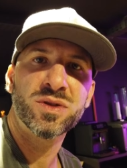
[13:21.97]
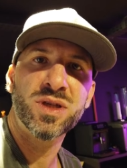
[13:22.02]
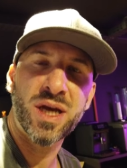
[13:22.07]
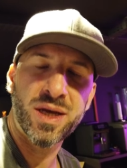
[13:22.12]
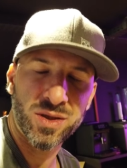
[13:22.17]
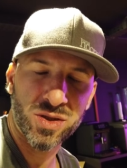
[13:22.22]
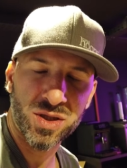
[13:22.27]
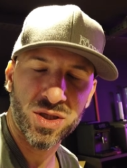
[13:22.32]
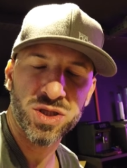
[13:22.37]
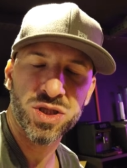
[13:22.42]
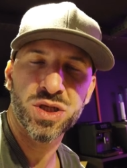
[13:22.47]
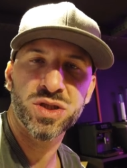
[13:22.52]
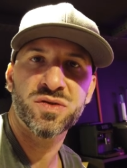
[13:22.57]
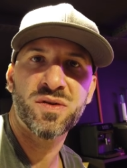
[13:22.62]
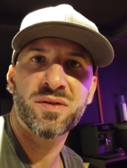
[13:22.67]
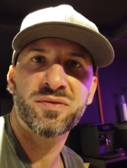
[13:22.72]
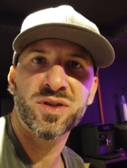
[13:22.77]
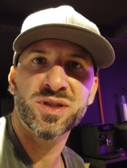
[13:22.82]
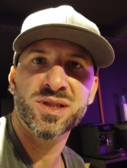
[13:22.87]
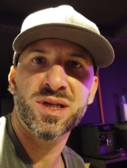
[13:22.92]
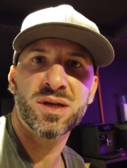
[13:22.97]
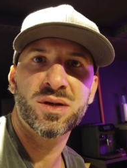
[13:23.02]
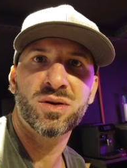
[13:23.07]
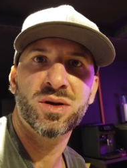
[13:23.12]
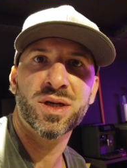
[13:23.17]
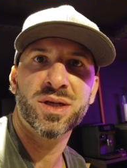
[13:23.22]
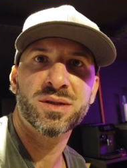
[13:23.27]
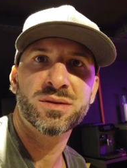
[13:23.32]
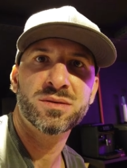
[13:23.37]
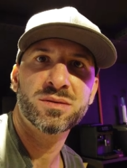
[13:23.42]
E é isso que a gente vai fazer
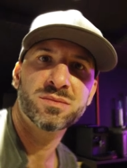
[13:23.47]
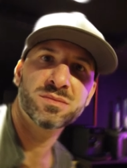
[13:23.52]
agora.